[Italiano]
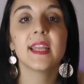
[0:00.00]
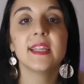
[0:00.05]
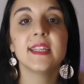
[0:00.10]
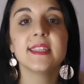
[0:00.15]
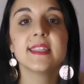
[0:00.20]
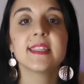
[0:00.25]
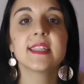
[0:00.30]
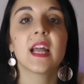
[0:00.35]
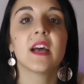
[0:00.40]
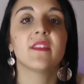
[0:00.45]
che
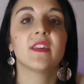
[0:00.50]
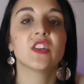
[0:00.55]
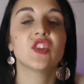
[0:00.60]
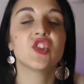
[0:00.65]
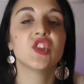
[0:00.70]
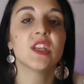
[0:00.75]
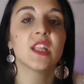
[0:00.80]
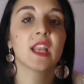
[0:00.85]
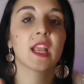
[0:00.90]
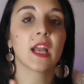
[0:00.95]
distava
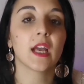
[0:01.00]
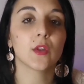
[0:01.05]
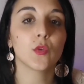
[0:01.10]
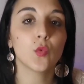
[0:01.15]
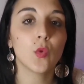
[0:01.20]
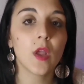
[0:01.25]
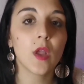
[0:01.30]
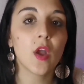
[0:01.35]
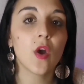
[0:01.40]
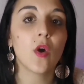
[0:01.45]
circa
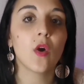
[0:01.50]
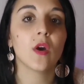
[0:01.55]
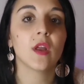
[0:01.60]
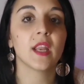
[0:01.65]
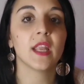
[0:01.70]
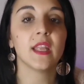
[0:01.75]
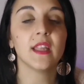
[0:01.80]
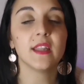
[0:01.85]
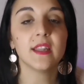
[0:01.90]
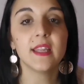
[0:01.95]
due
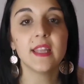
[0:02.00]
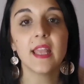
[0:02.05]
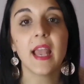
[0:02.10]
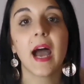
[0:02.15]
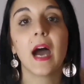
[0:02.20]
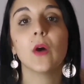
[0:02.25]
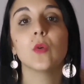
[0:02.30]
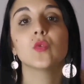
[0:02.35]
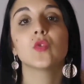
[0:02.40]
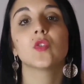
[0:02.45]
ore di
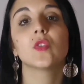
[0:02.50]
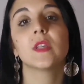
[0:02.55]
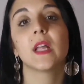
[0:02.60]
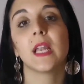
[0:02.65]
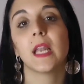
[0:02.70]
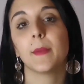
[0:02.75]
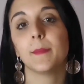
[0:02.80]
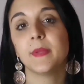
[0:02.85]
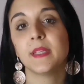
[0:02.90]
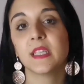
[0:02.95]
auto
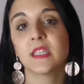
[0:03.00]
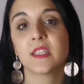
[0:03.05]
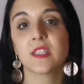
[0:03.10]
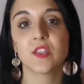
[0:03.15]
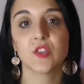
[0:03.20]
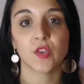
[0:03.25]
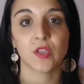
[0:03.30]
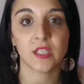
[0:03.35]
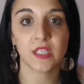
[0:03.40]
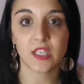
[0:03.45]

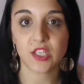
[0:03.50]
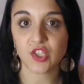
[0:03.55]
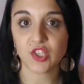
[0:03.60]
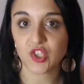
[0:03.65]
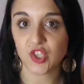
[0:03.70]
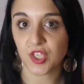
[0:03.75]
dall'abitazione dei